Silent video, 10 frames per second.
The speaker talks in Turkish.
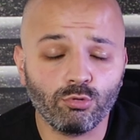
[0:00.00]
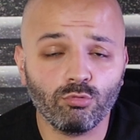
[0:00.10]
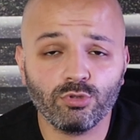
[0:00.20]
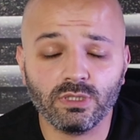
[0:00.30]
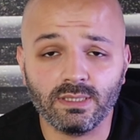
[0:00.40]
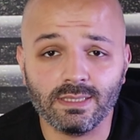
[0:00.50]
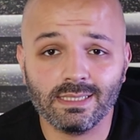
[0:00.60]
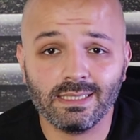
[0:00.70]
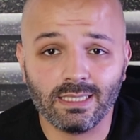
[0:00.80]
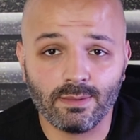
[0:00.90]

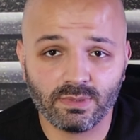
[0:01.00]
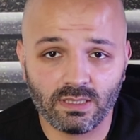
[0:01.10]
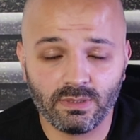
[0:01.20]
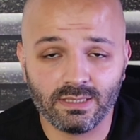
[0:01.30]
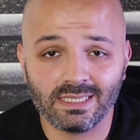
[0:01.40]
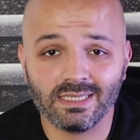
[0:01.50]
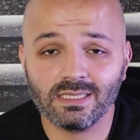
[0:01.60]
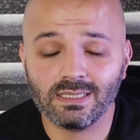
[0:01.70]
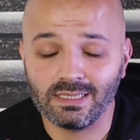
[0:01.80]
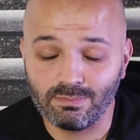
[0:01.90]
kuruluşlarınızı
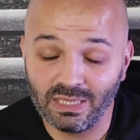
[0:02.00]
yaptırabilirsiniz.